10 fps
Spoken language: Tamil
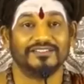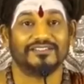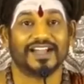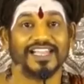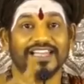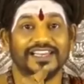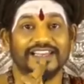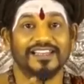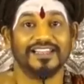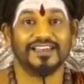
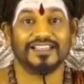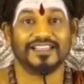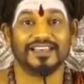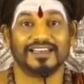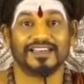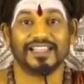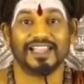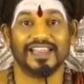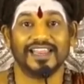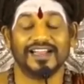வயலில் இருக்கின்ற
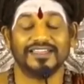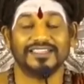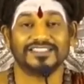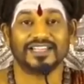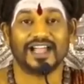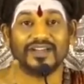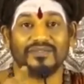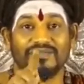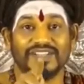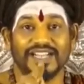எலிகள்
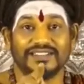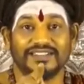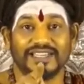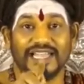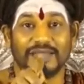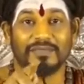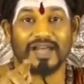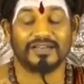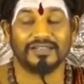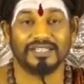சாகும் விதத்திலே
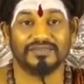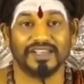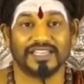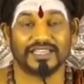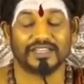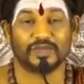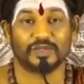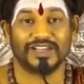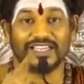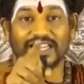மருந்து வைக்க
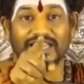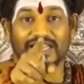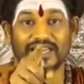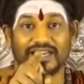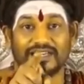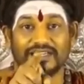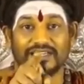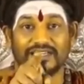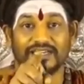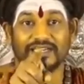துவங்கினீர்கள்
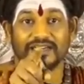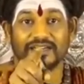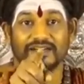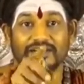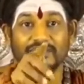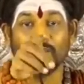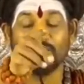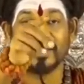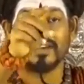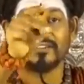
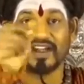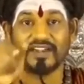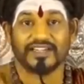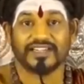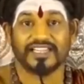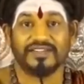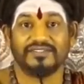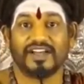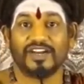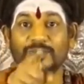உங்கள்
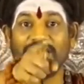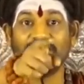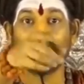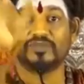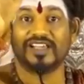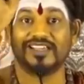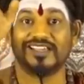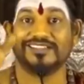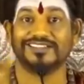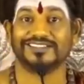வாழ்க்கையின் வறுமை
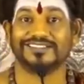துவங்கியது